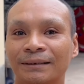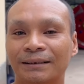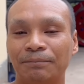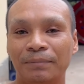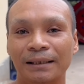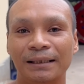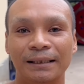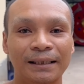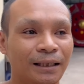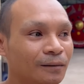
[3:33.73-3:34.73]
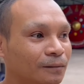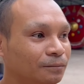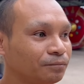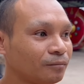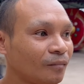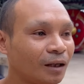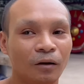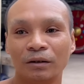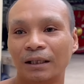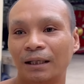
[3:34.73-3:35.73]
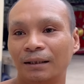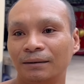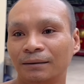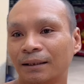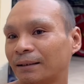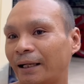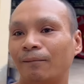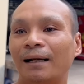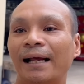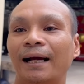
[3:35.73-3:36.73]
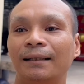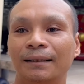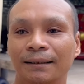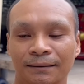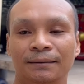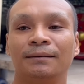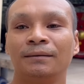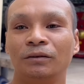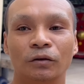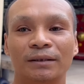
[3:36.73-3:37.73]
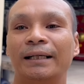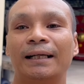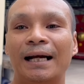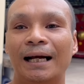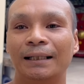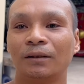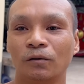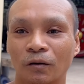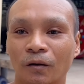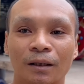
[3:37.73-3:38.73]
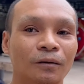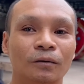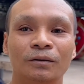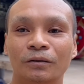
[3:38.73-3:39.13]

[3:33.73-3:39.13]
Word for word: สับปะเลอนี่เขาจะตั้งแต่วันแรกเลยจนเสร็จงานทั้งลูกน้องเขา